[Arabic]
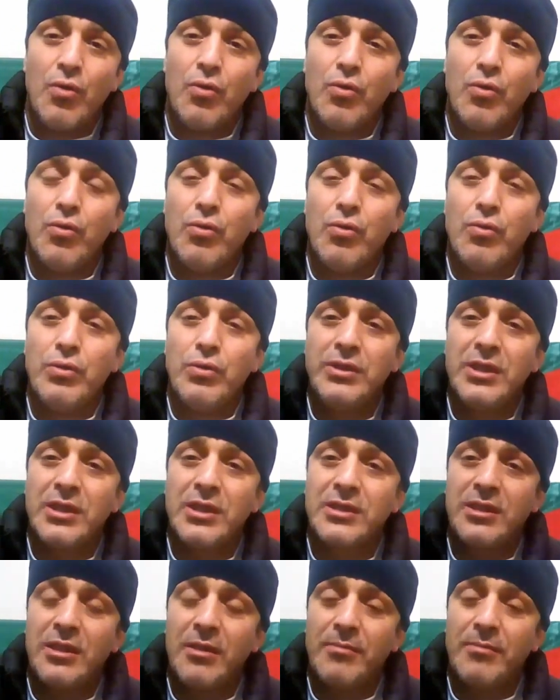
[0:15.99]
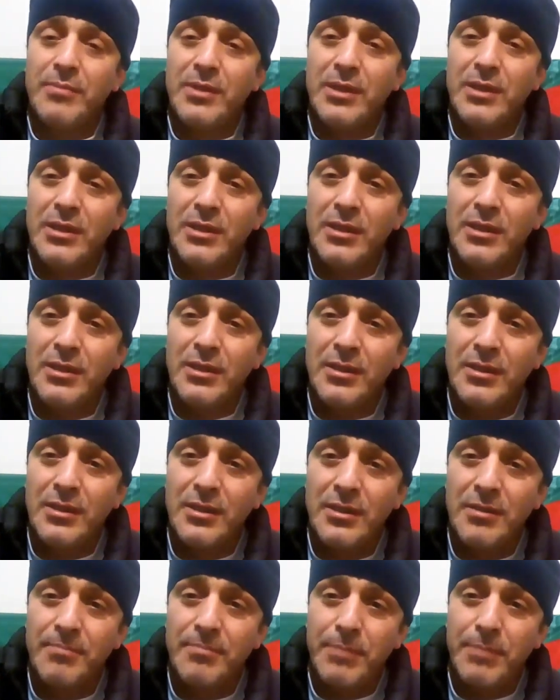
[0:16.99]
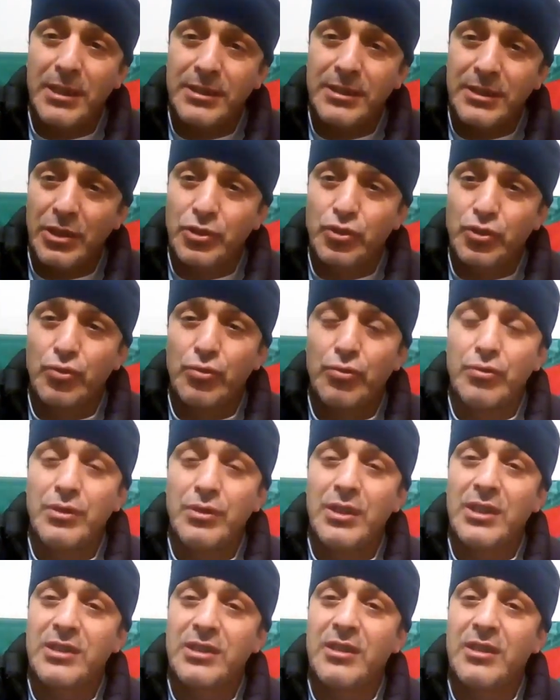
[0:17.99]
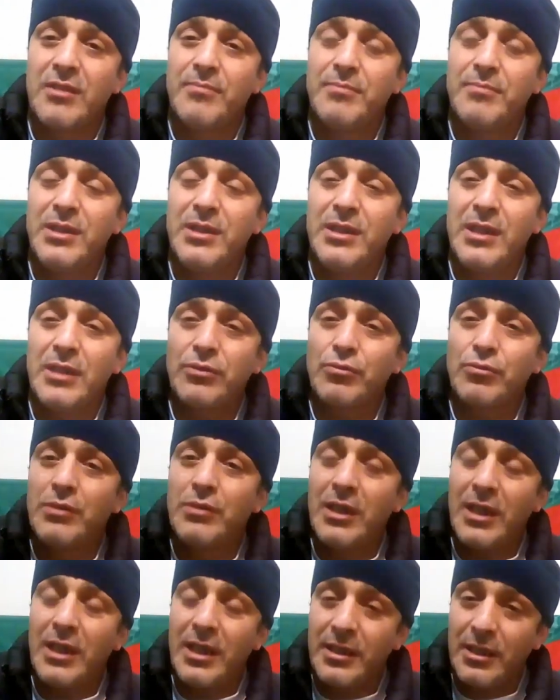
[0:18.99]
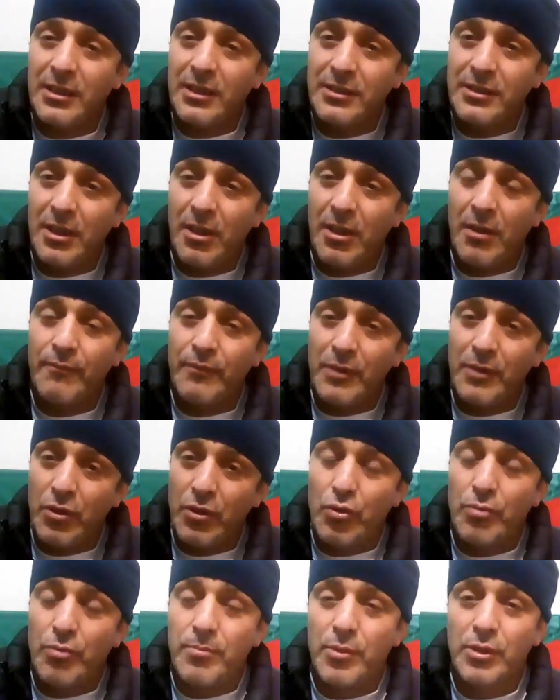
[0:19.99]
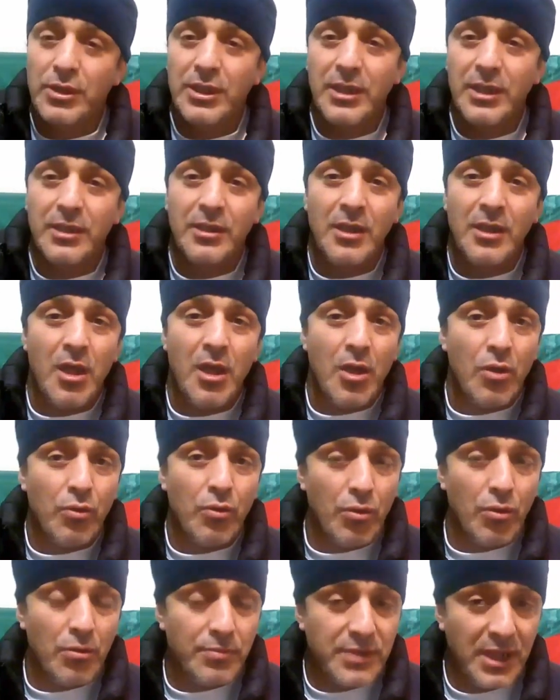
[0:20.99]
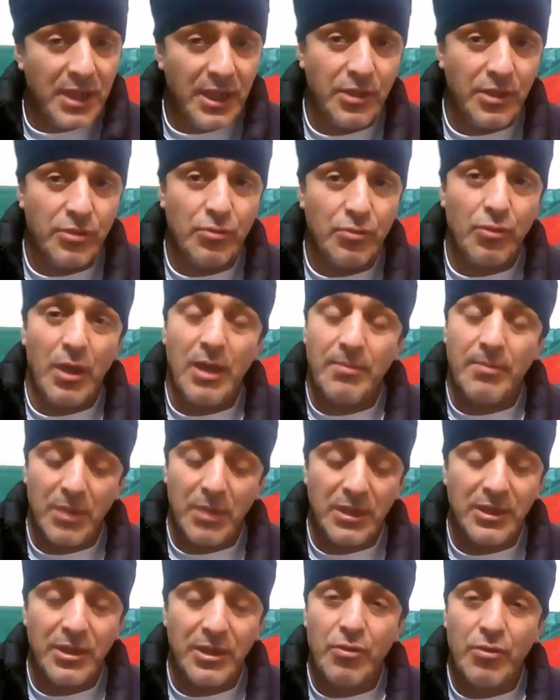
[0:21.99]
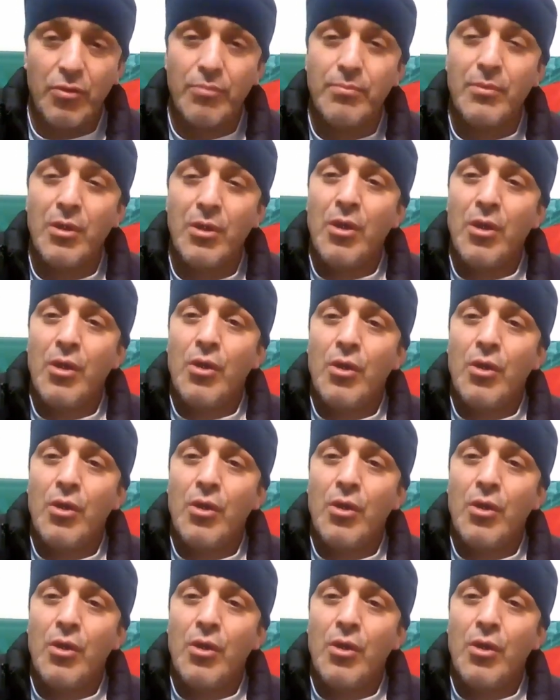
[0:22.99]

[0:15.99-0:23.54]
والناس لهم يبارطاجوا الناس لهم يعطونا الاراء تاعهم في لي كومونتير نقول لهم صحيتو حمار ديكم